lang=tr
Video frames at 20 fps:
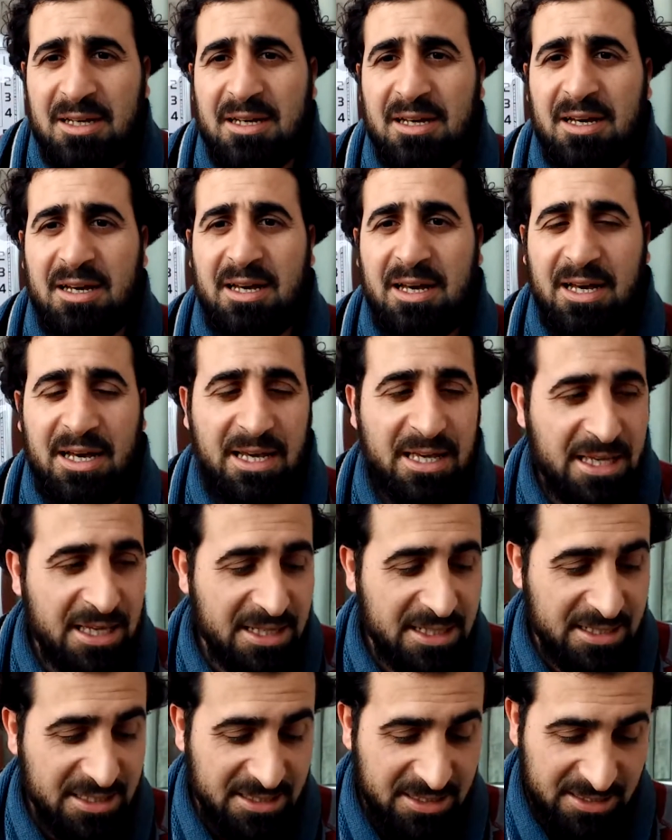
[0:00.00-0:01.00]
e,
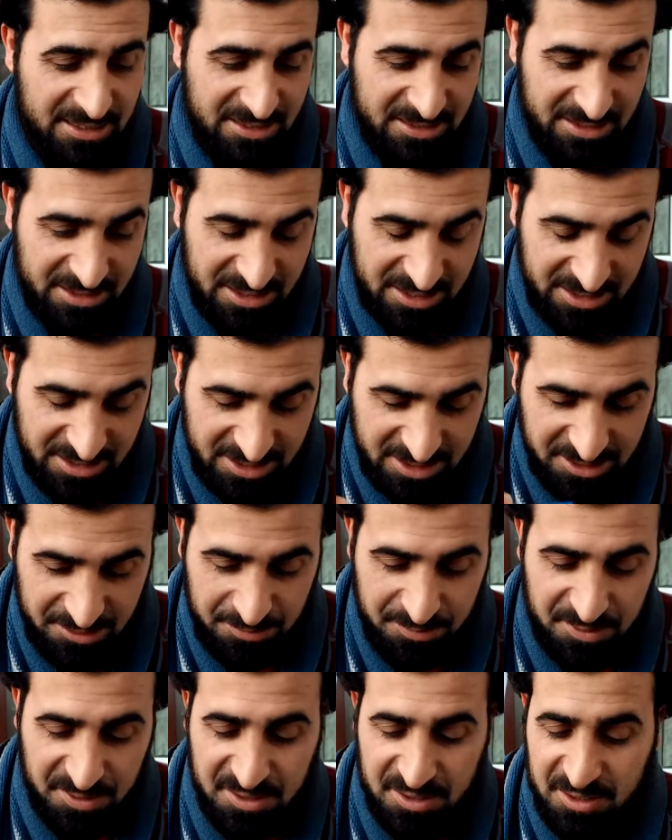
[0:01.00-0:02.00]
eğer ki
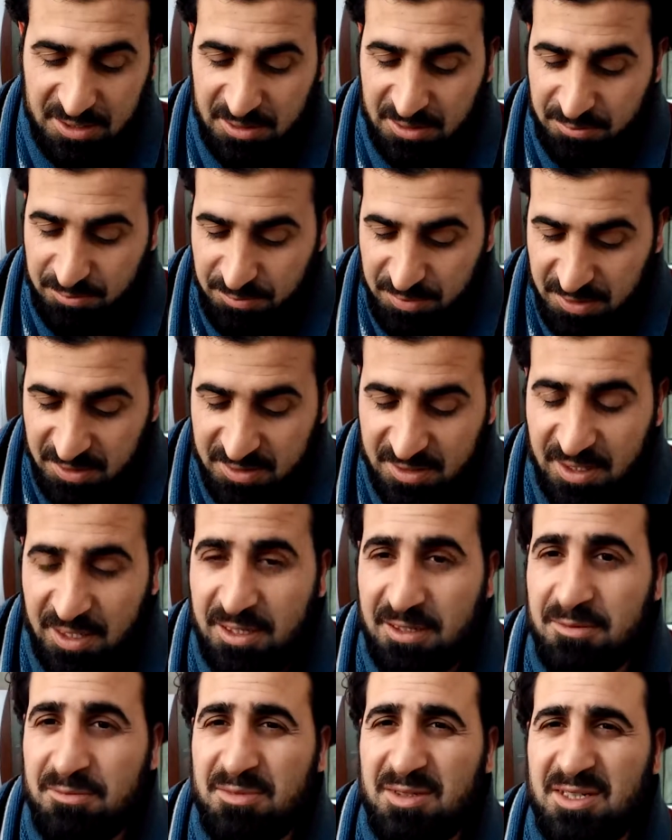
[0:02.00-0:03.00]
kibiri bir
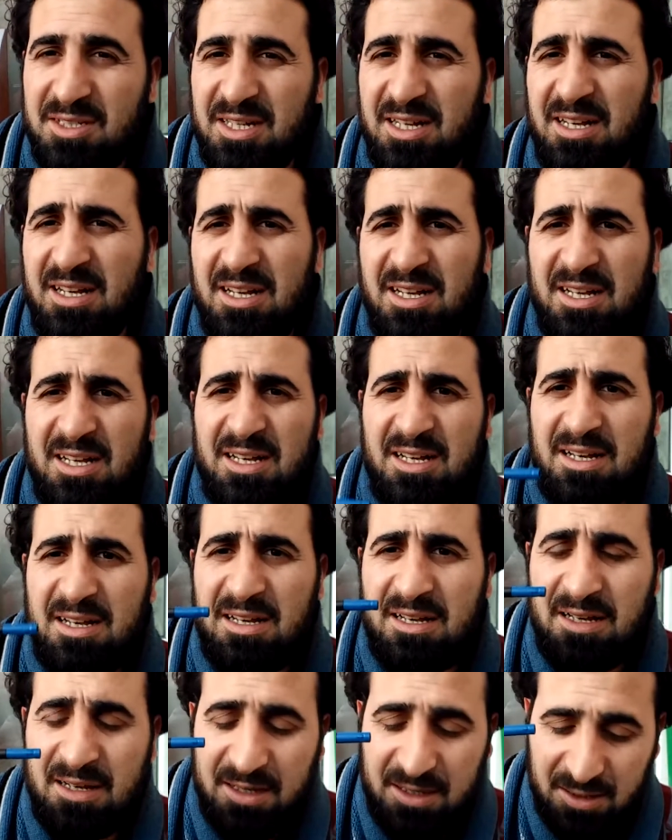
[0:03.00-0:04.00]
takım işte
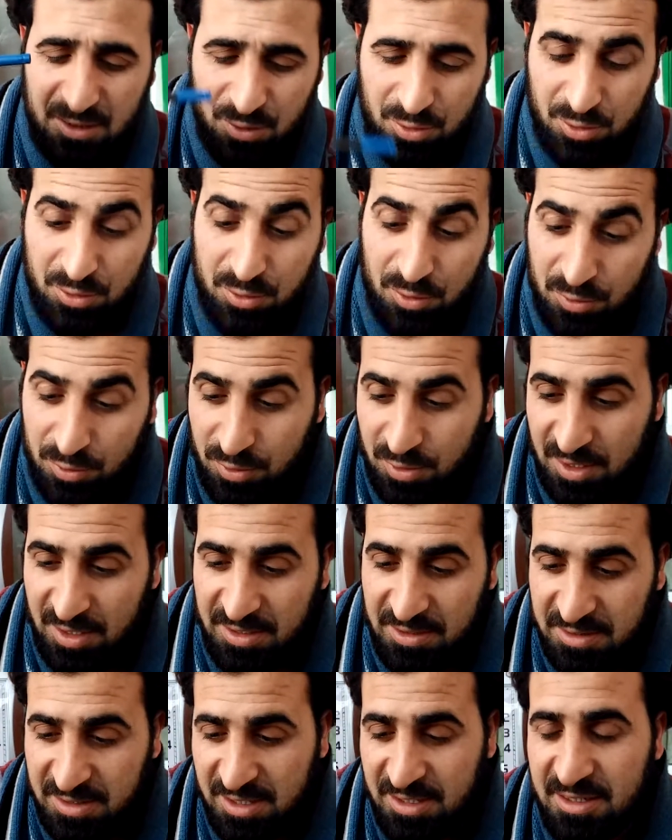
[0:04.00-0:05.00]
e,
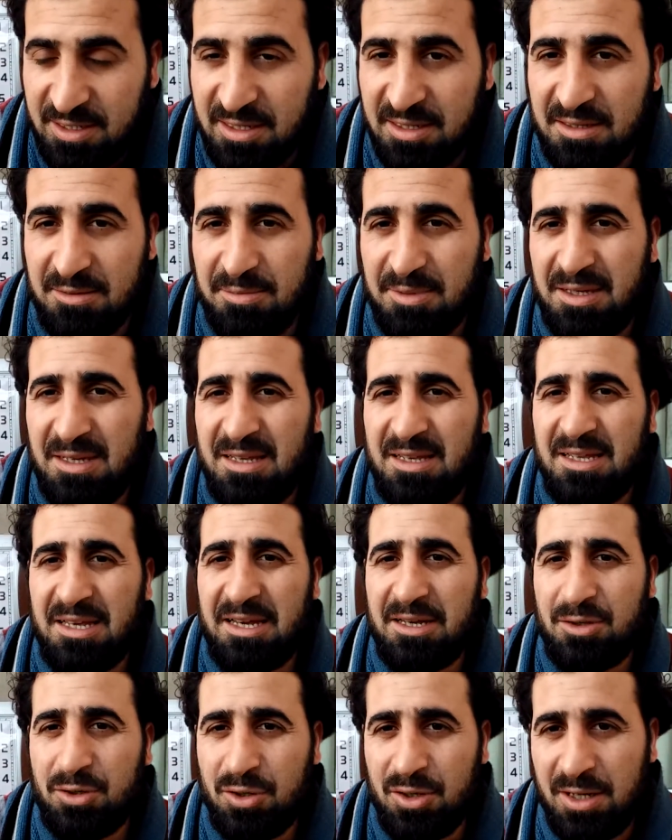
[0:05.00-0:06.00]
kötülükleri terk edip
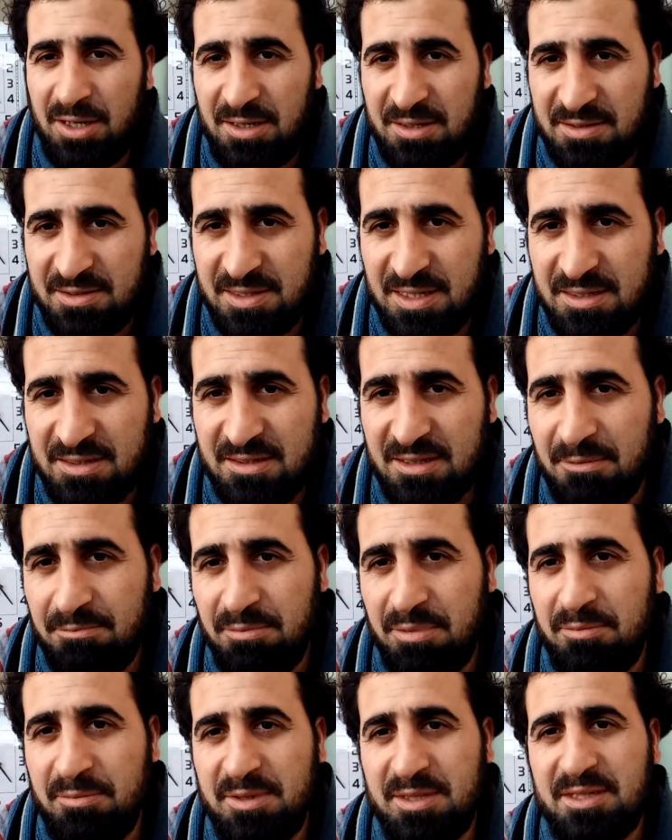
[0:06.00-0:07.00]
iyiliğe yönelirsek
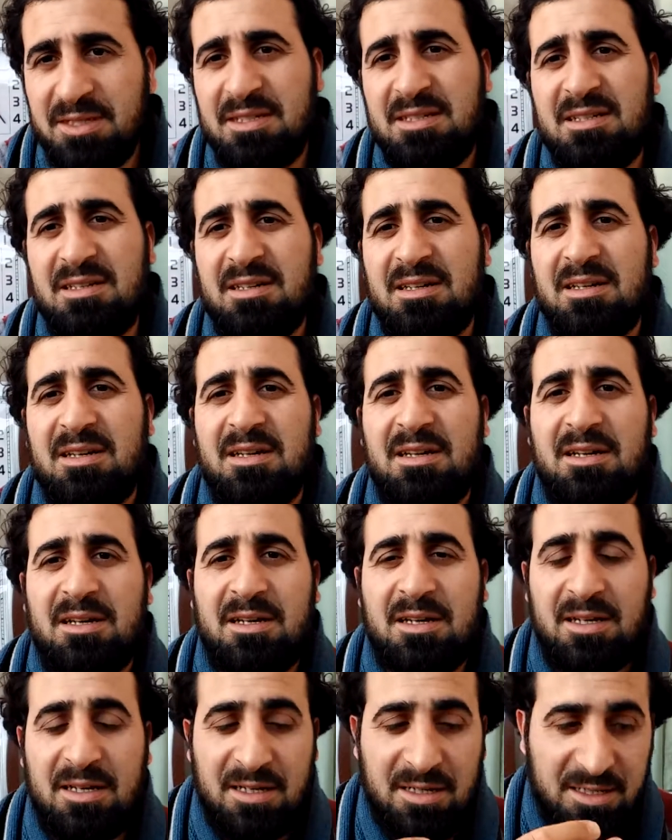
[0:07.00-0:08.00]
Rabbimizin
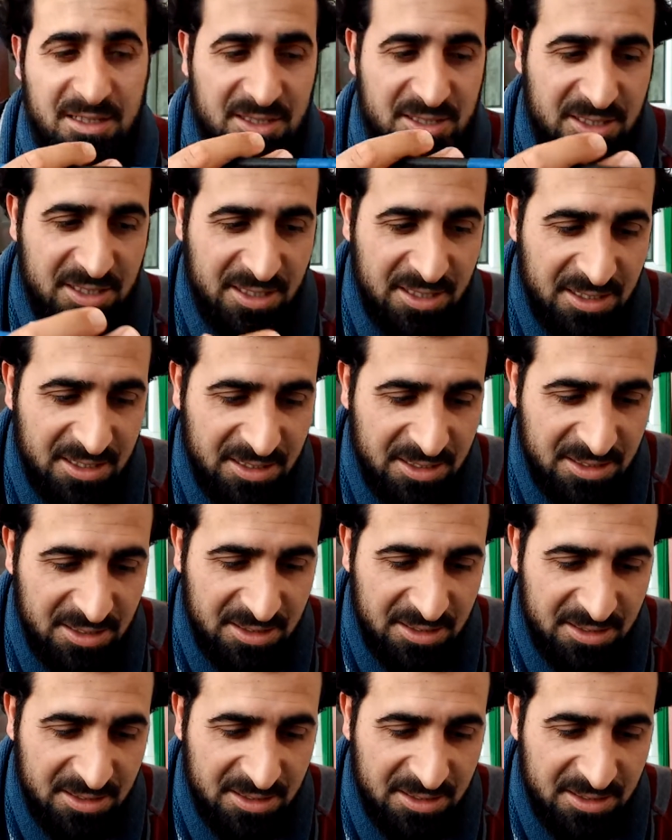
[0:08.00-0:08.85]
e, işte